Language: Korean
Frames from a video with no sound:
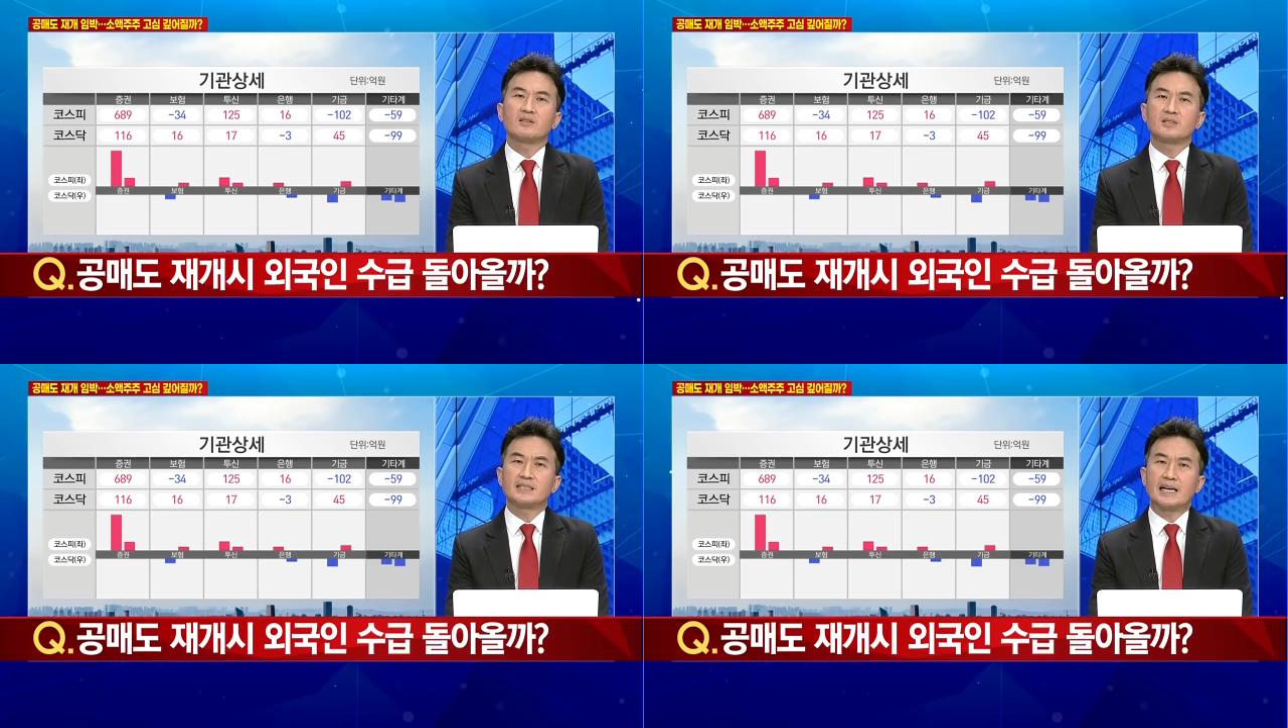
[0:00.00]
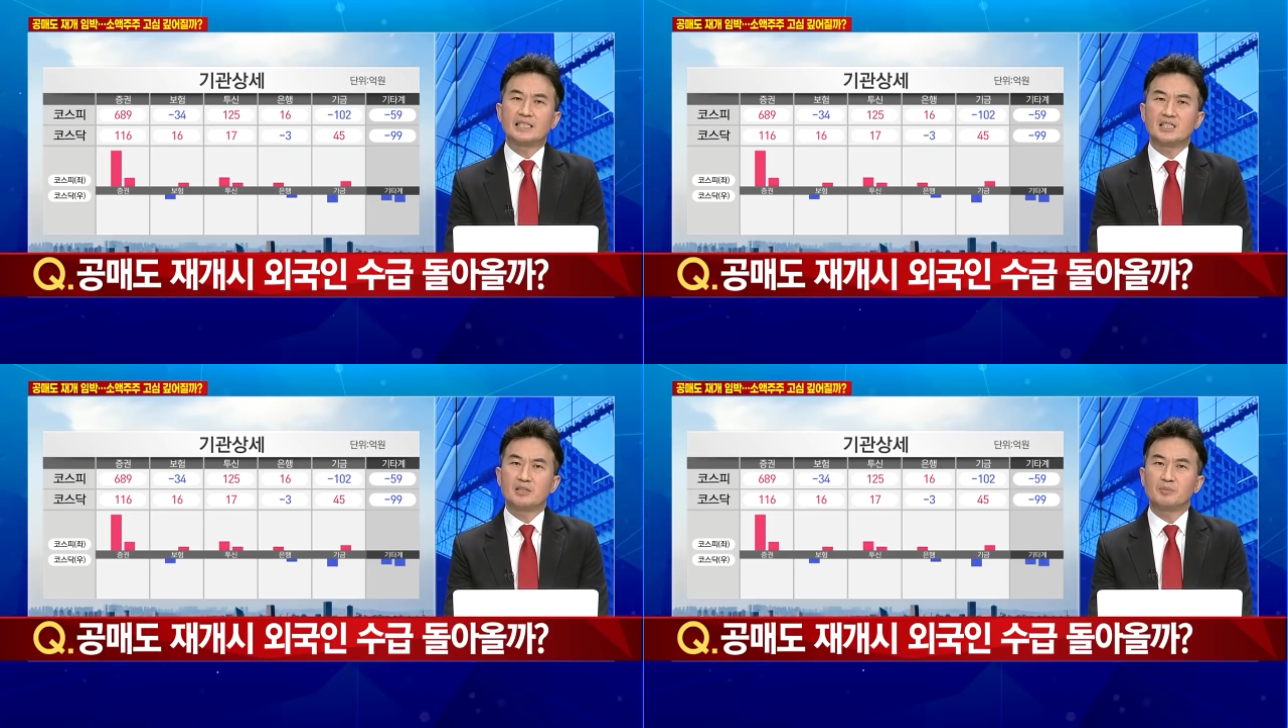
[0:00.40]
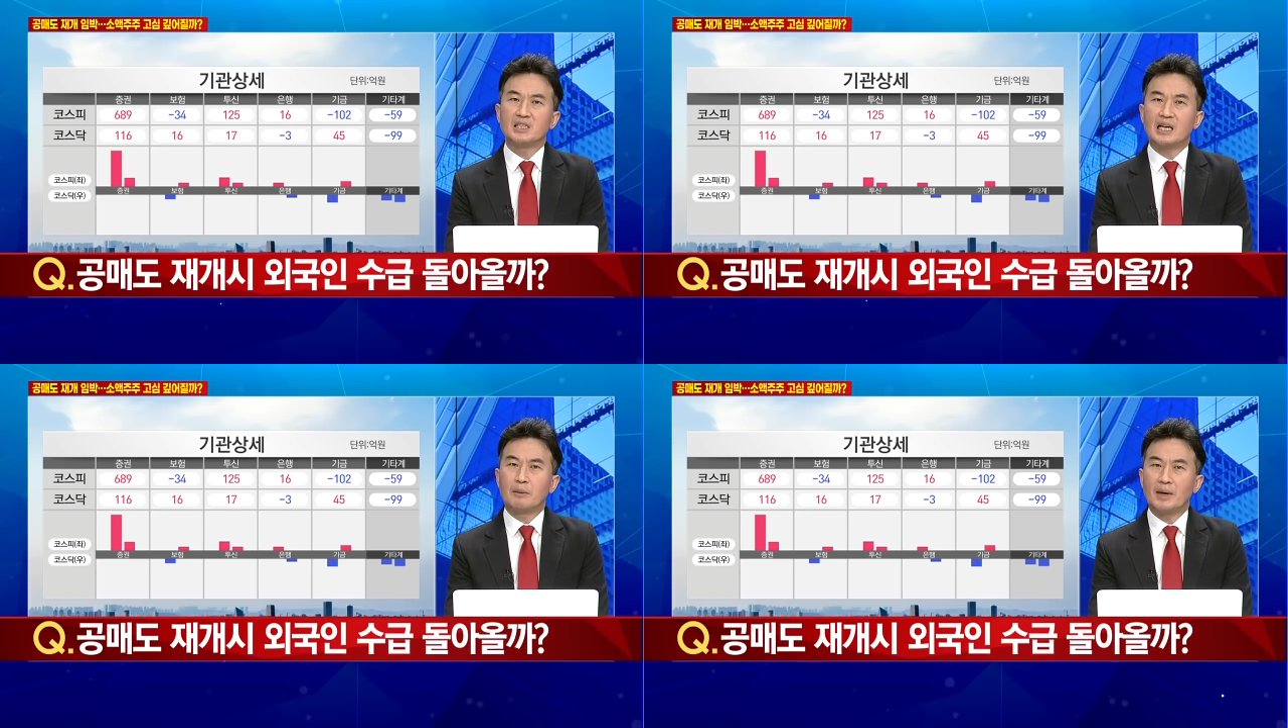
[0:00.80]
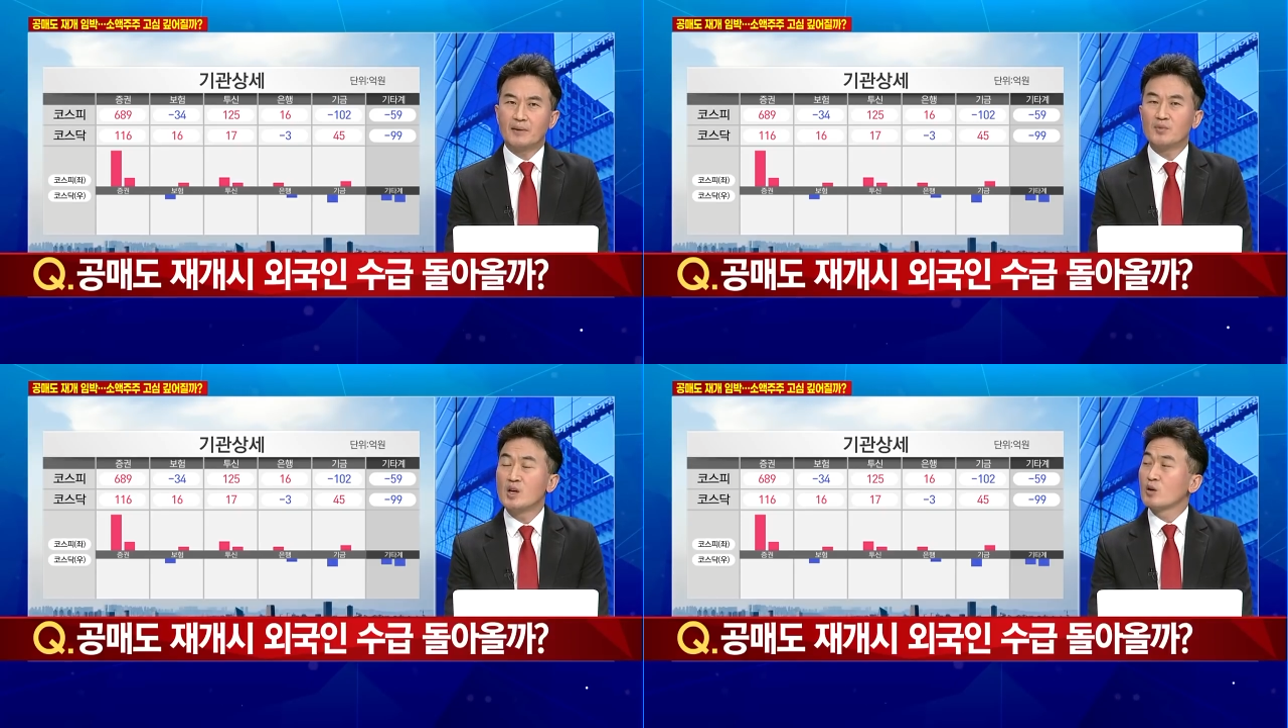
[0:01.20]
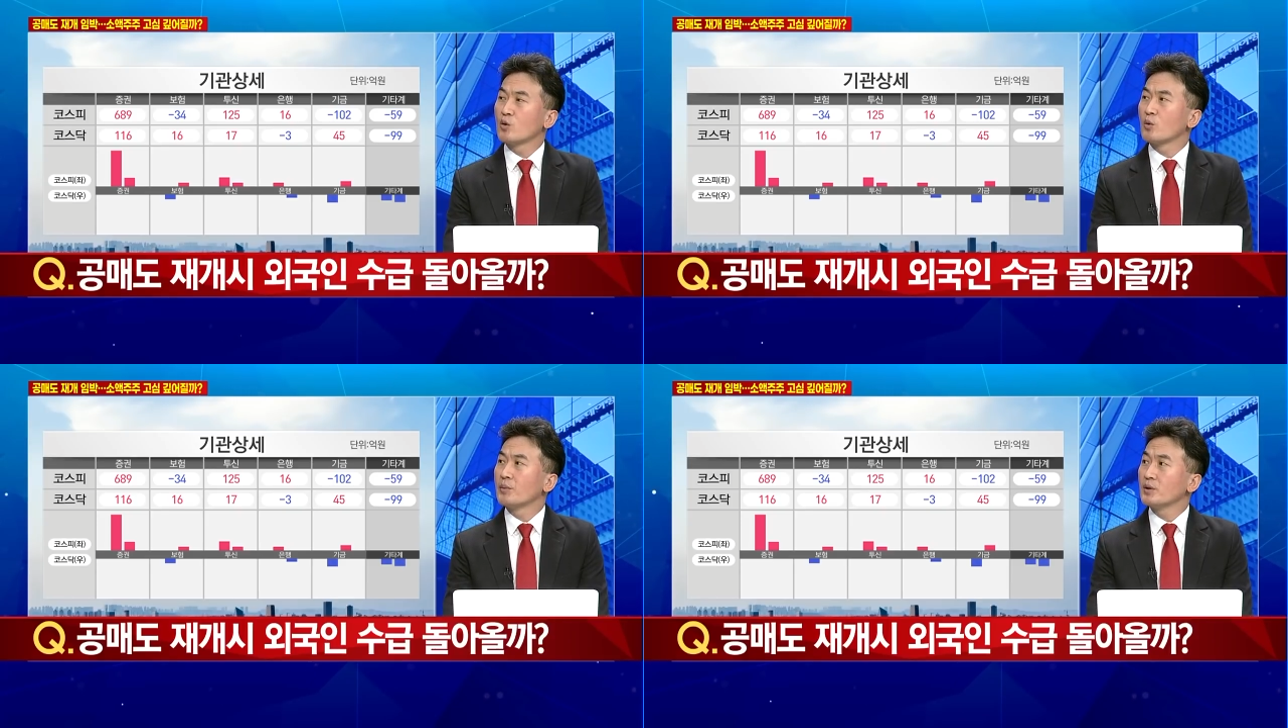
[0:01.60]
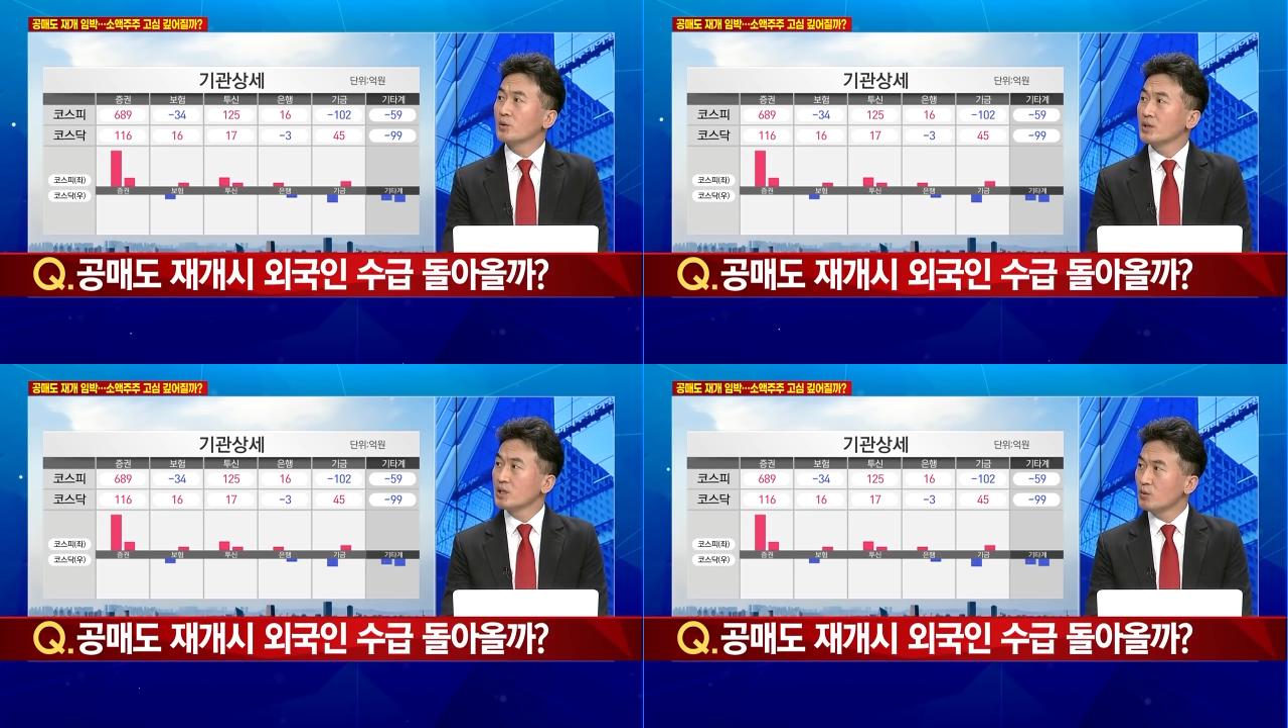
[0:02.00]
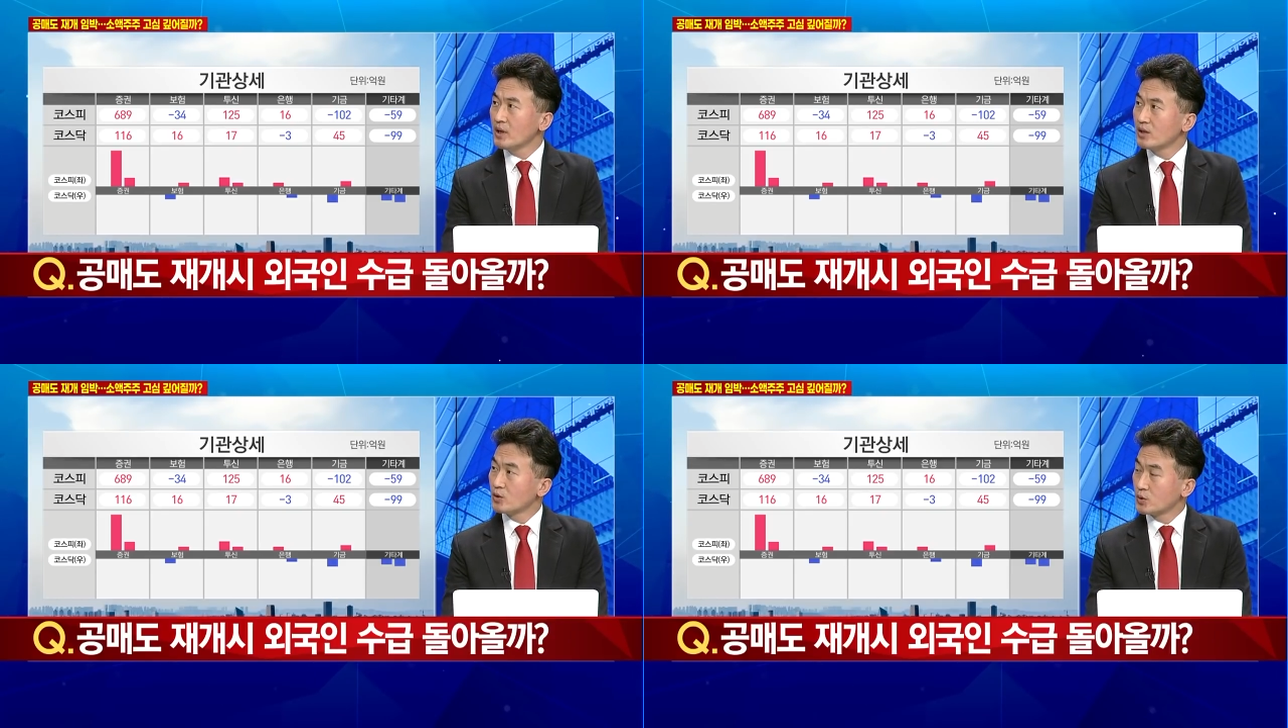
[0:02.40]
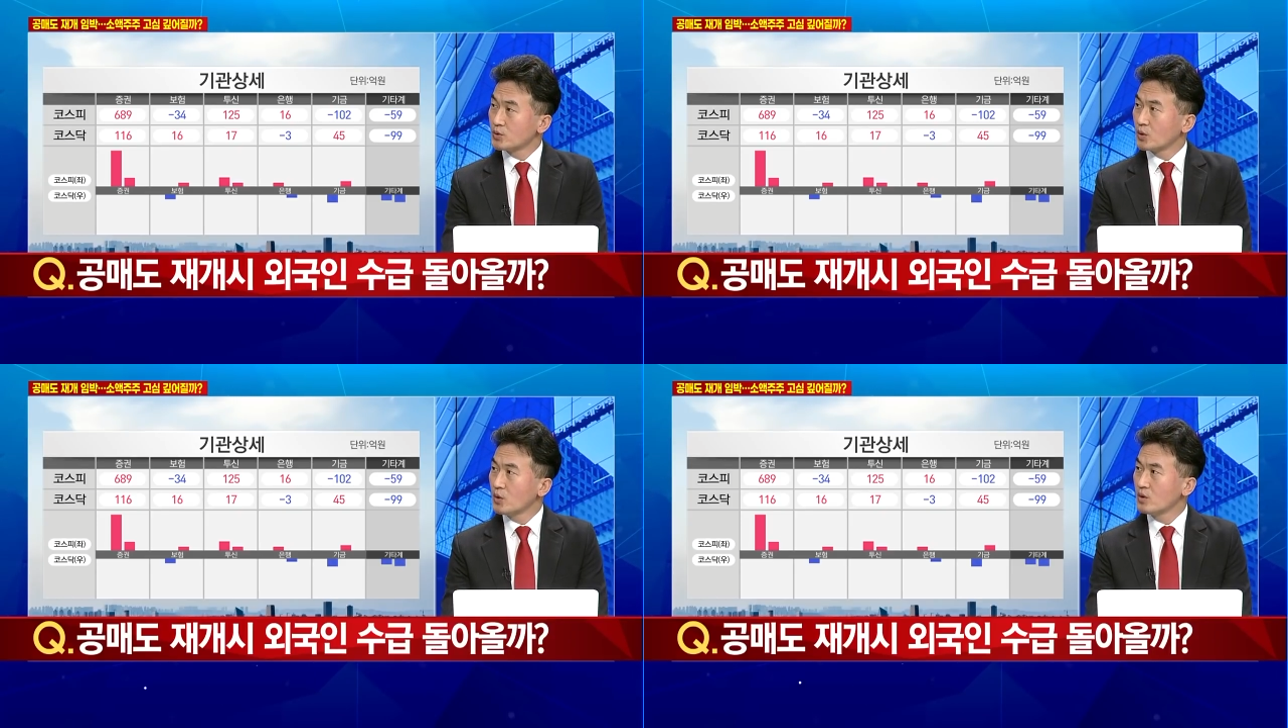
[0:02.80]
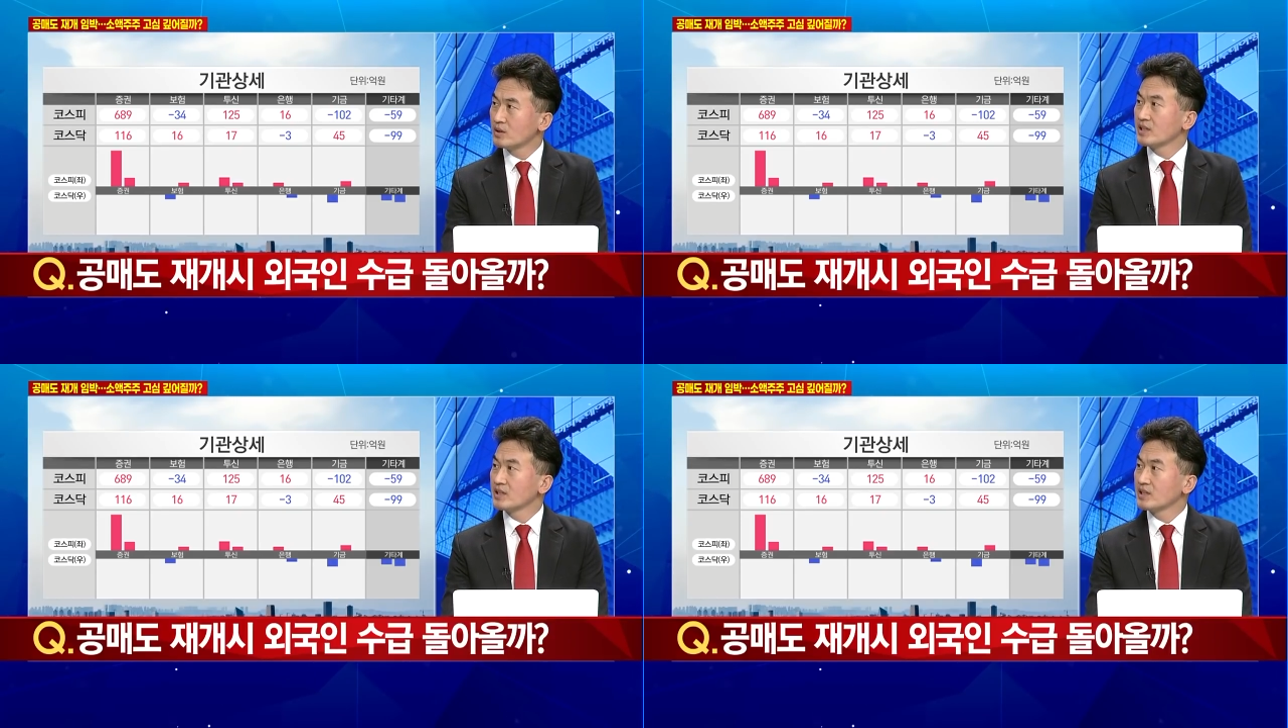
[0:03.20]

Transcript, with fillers: 것은 사실입니다만 공매도 이외의 요소,